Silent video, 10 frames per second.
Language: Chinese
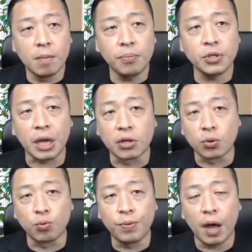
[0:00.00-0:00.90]
不小的
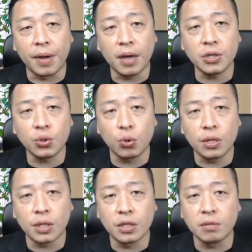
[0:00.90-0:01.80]
股票嘛，二十多
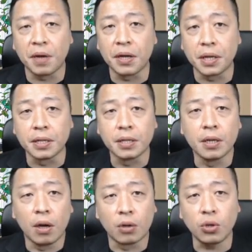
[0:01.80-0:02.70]
亿的资本额
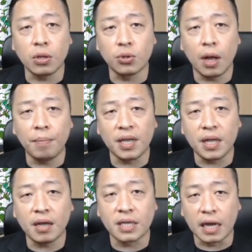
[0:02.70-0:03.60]
哦，所以你说它每
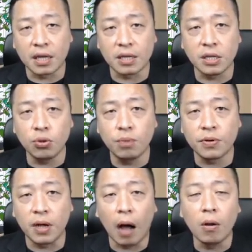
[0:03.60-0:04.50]
天要涨停几率不
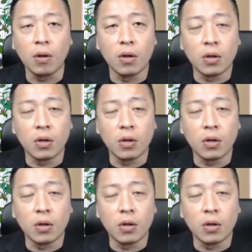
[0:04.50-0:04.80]
高，